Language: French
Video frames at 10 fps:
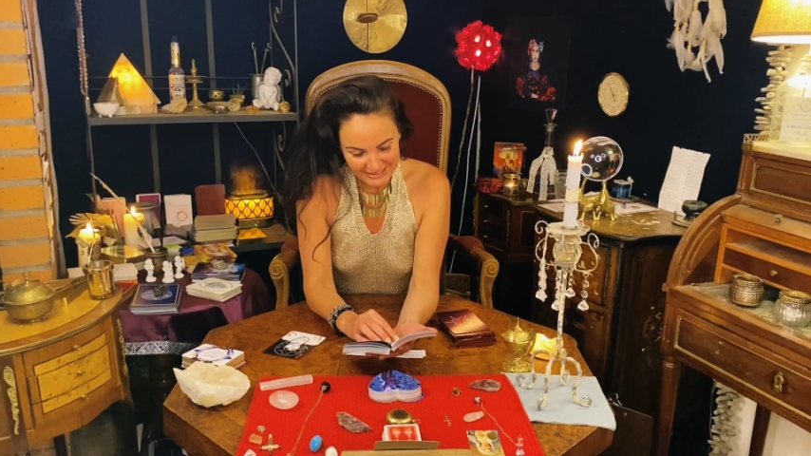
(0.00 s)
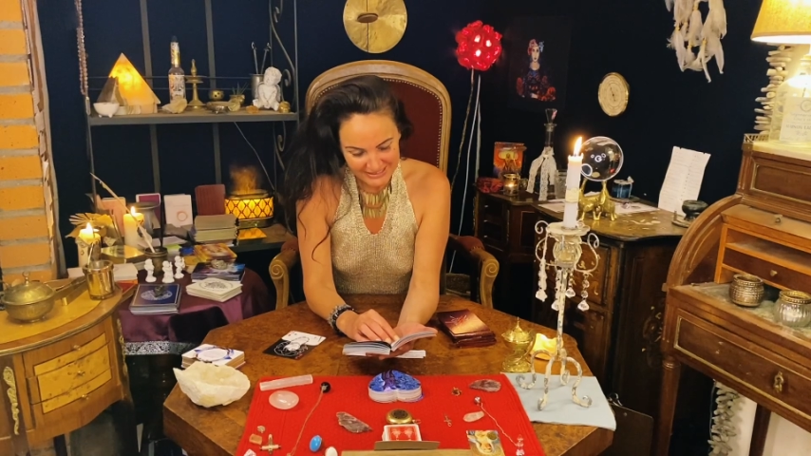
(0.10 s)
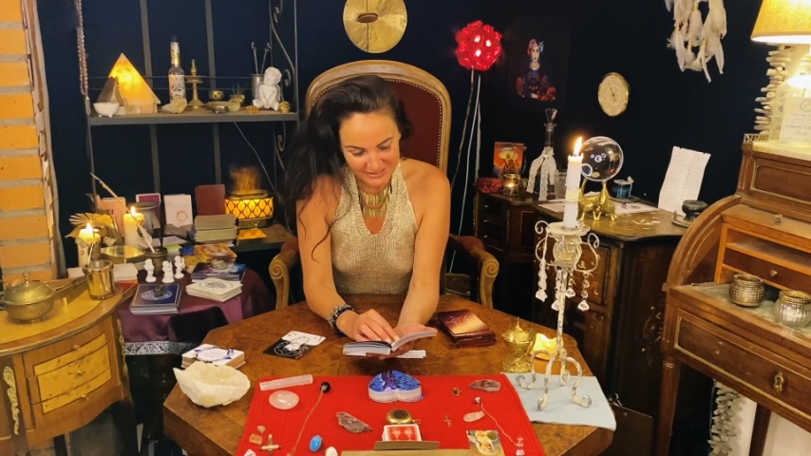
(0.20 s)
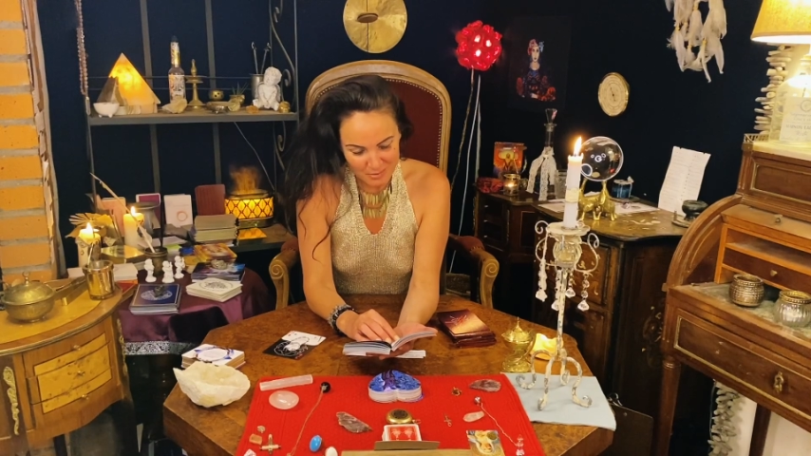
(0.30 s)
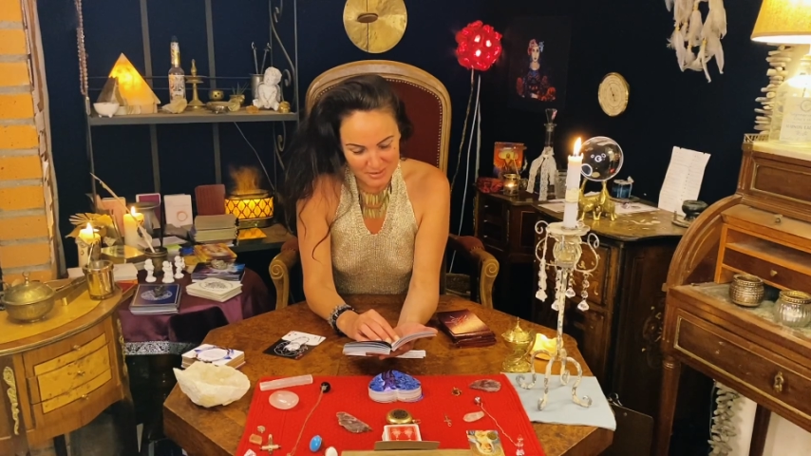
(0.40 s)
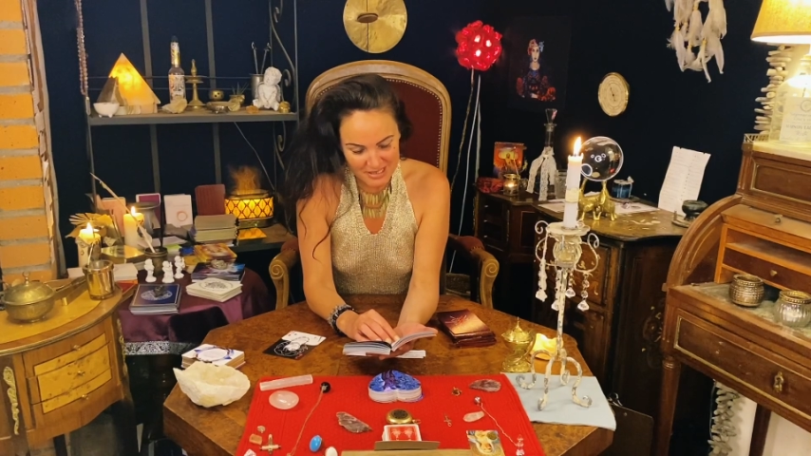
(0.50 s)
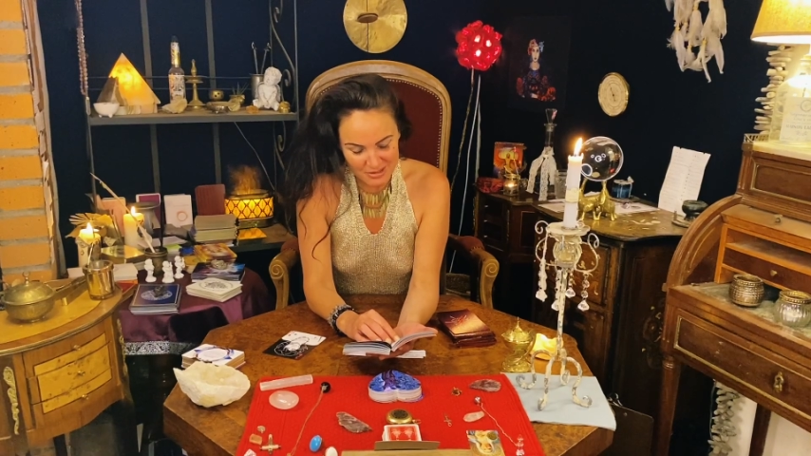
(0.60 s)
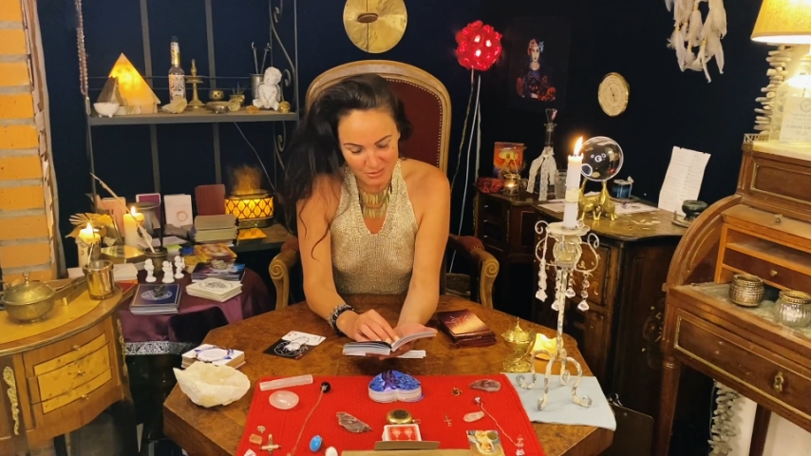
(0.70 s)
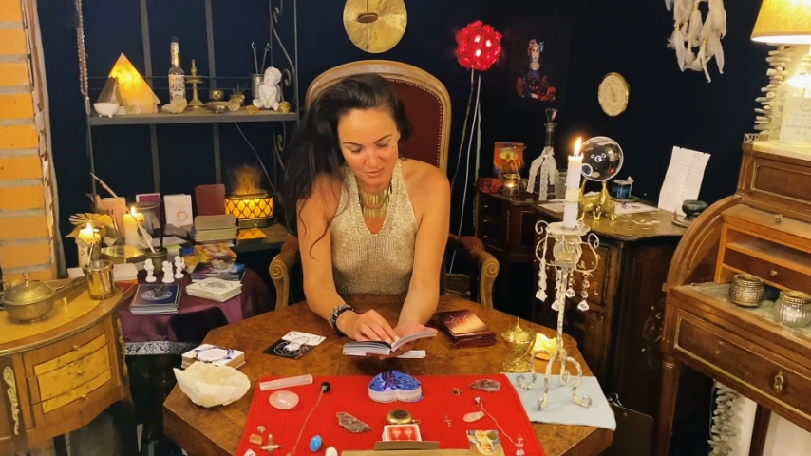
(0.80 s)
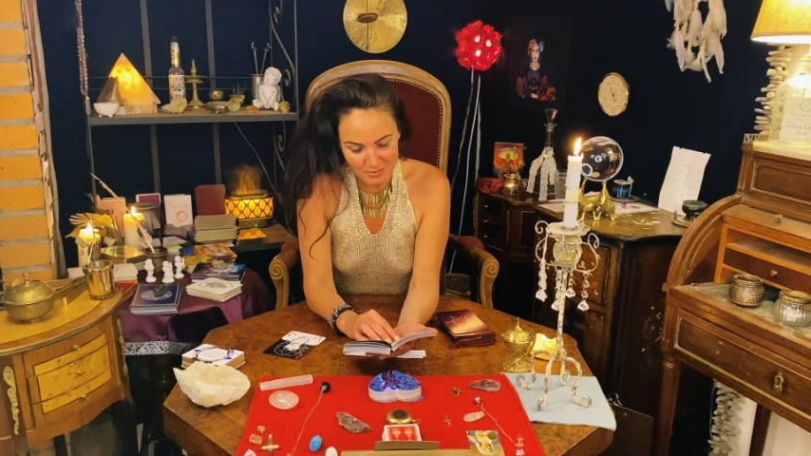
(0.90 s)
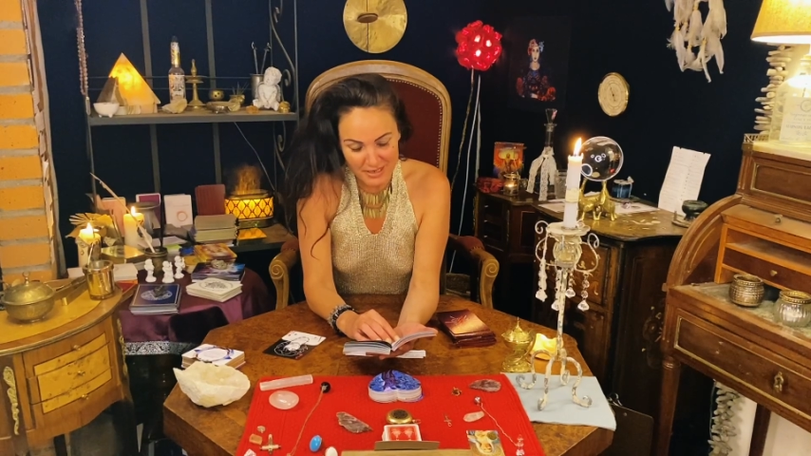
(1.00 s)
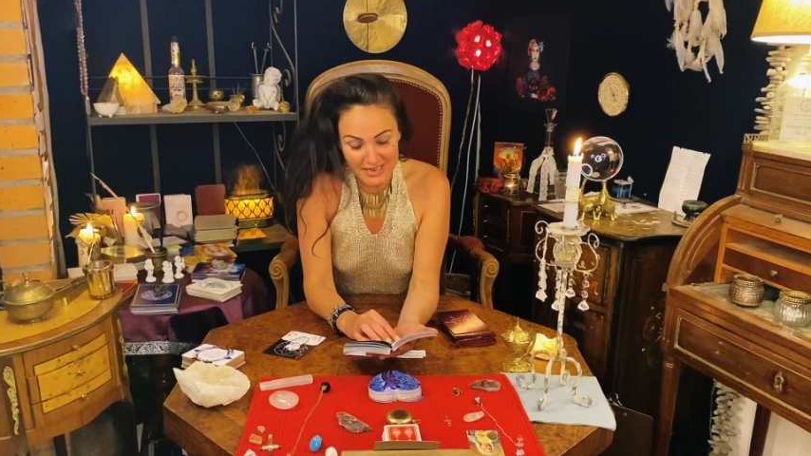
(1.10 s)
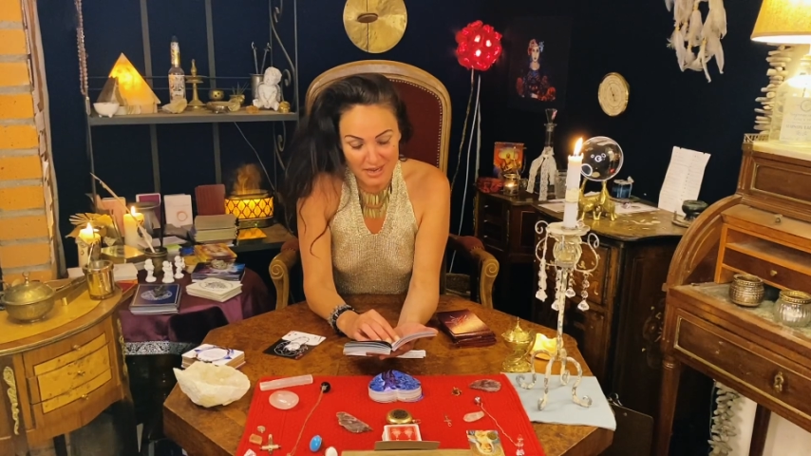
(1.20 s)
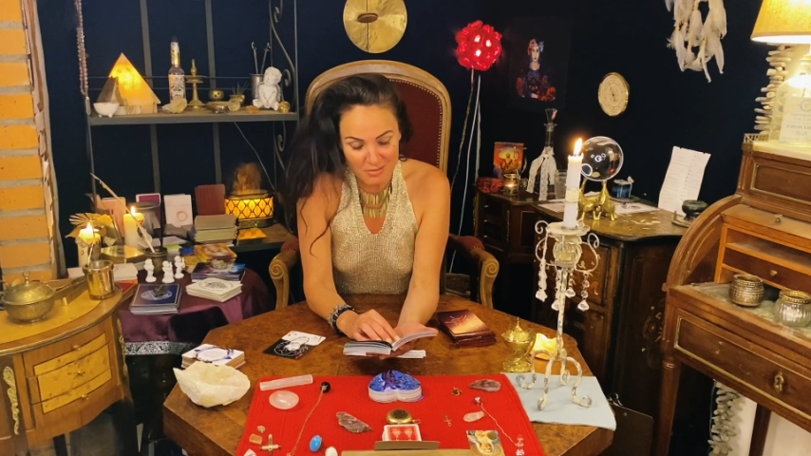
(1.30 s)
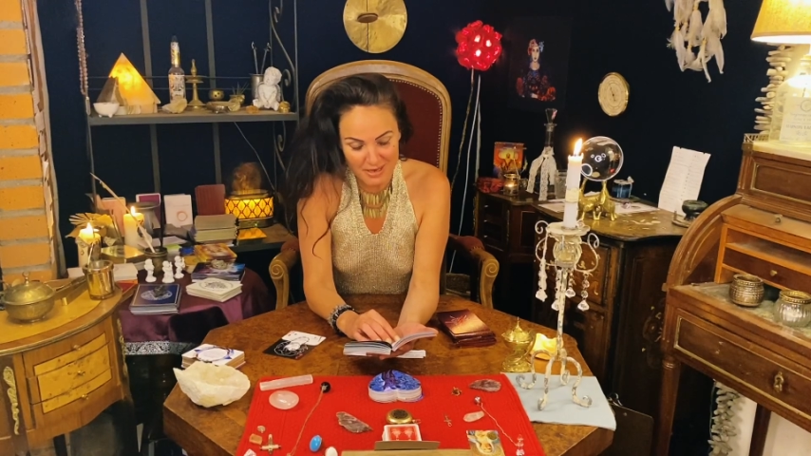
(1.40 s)
d'ambition, de
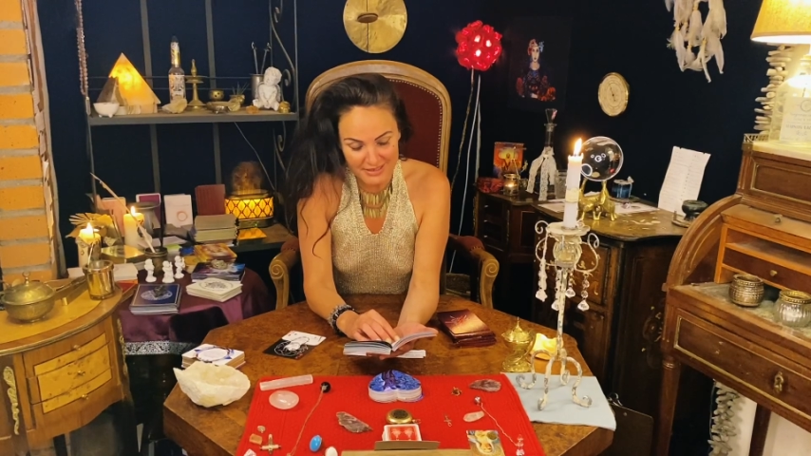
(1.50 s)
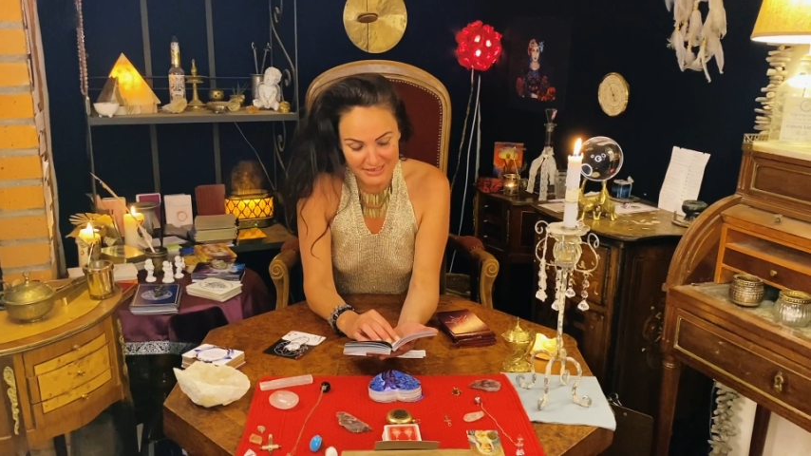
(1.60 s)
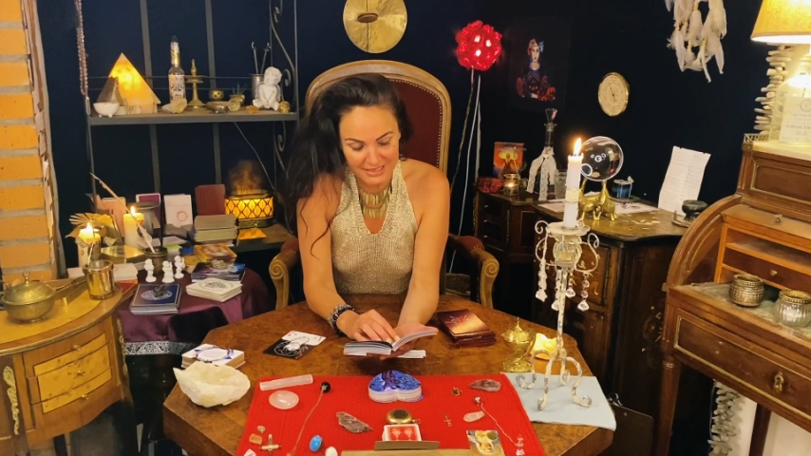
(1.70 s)
mégalomanie,